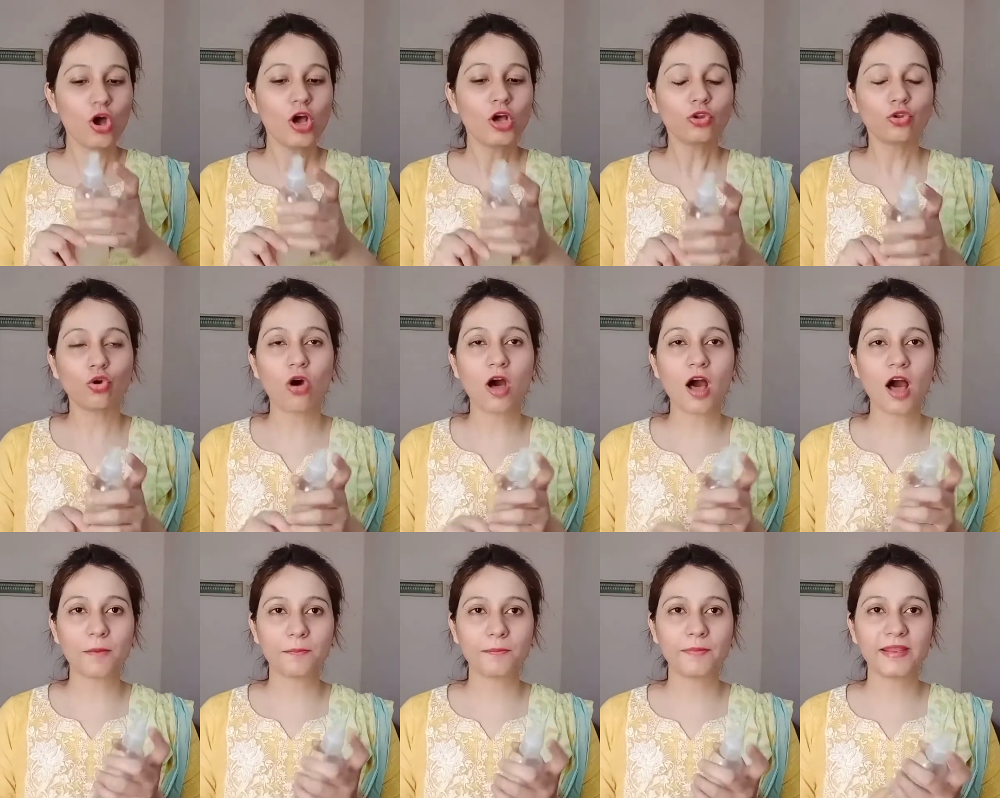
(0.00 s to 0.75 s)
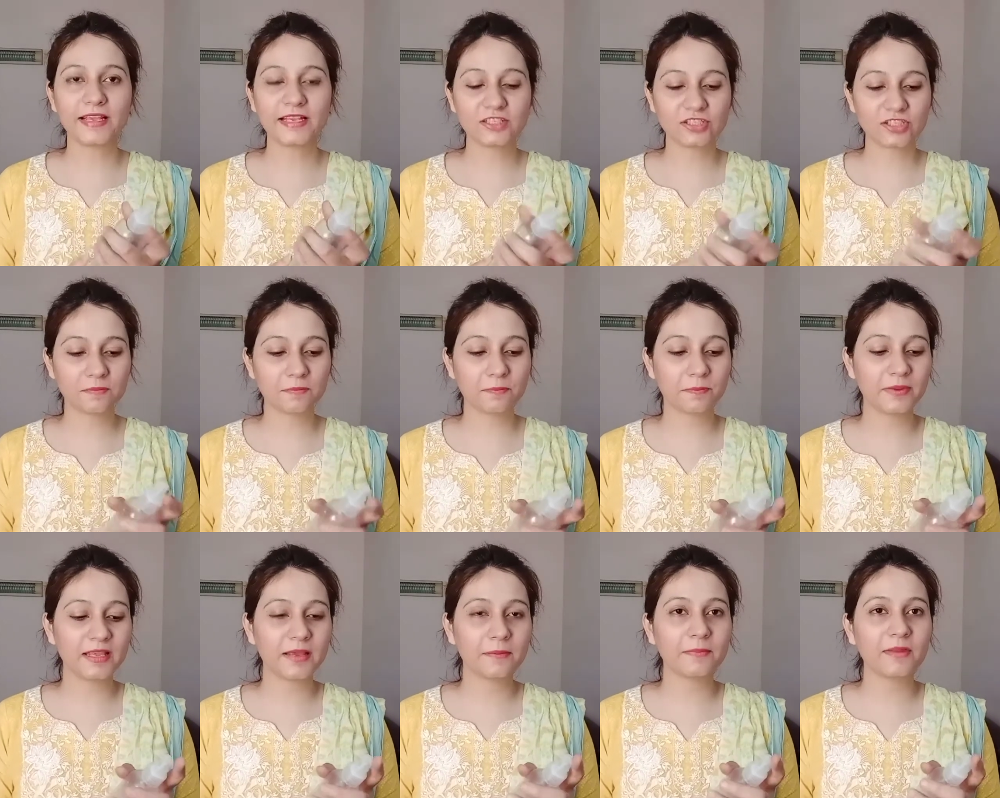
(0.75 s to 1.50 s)
तो आपने जब
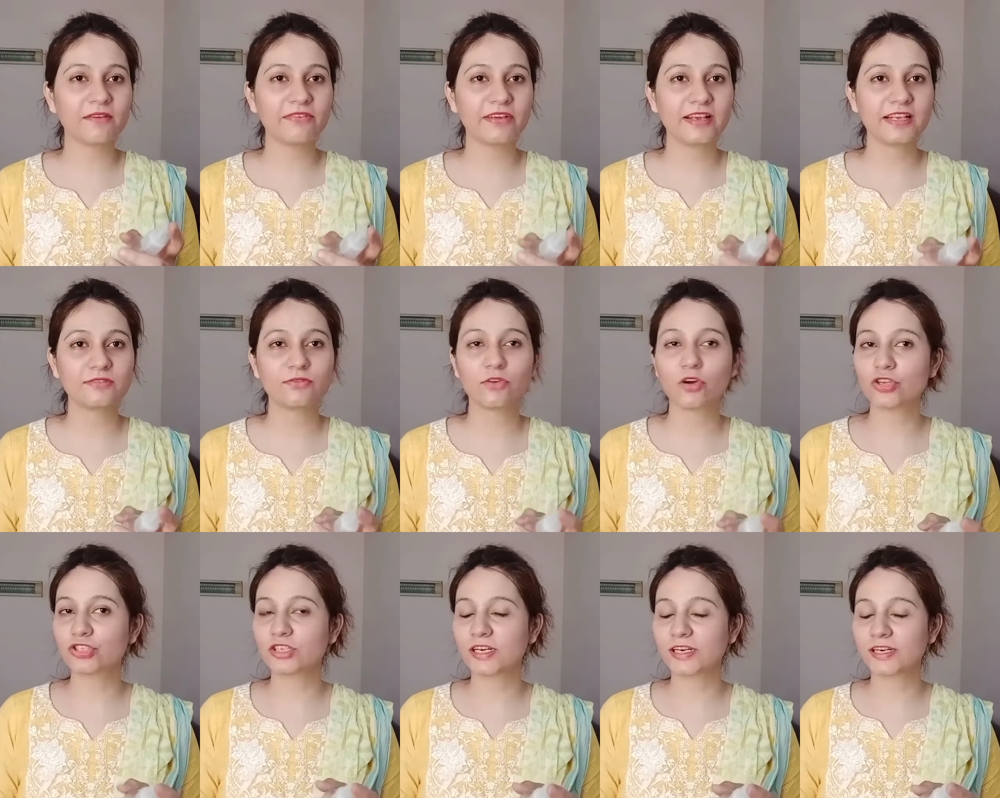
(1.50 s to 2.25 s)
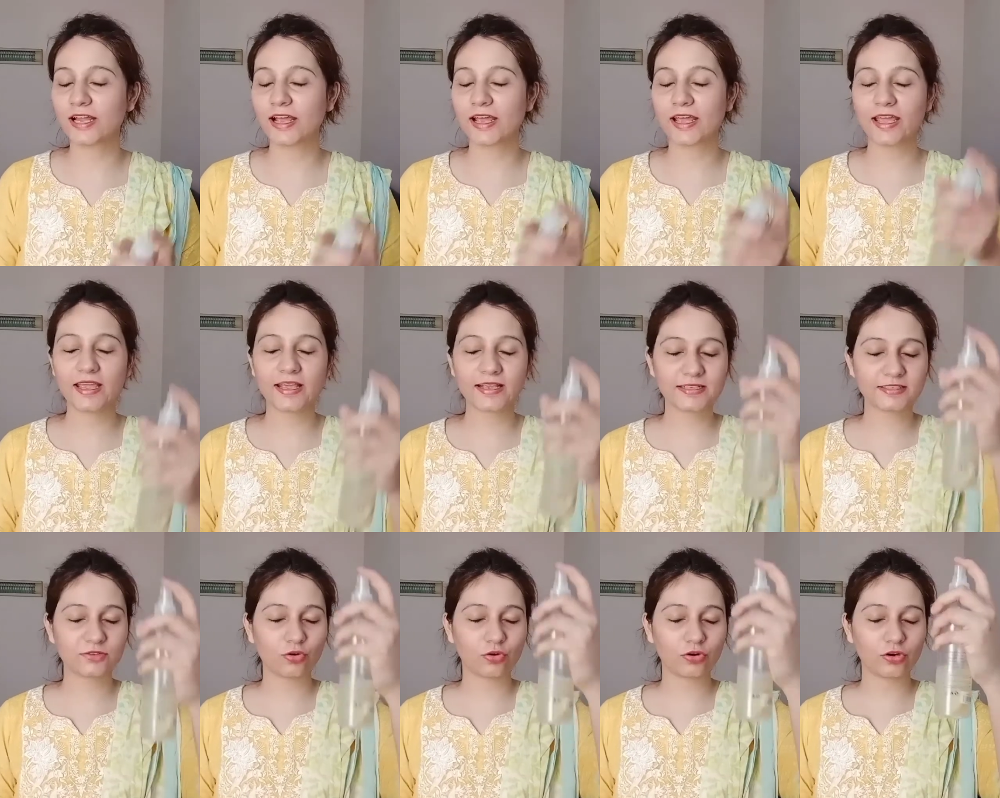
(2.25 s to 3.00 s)
भी अपना फेस वॉश करना है
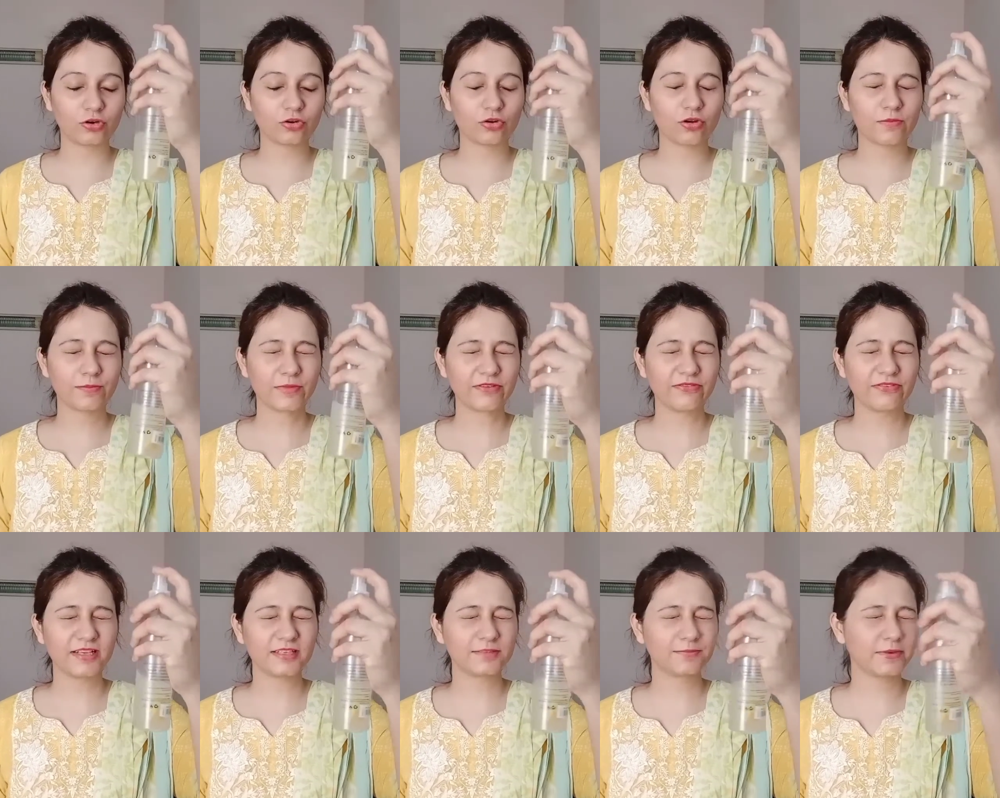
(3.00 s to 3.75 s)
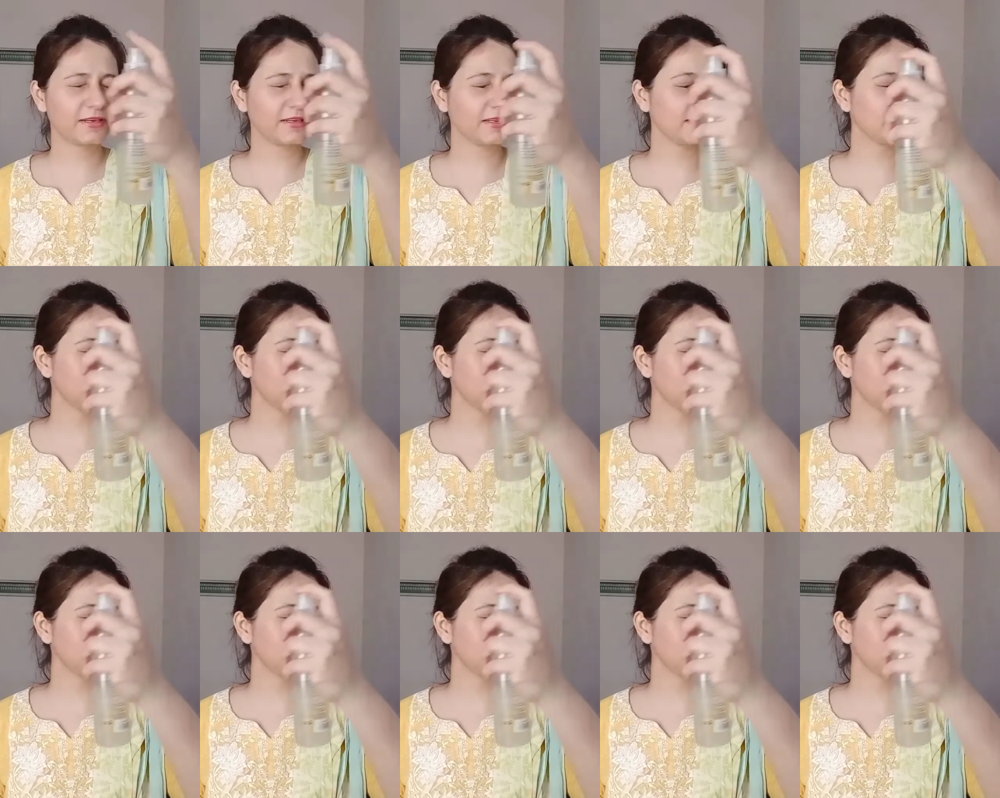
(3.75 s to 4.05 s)
इस टोनर को अपने फेस पर इस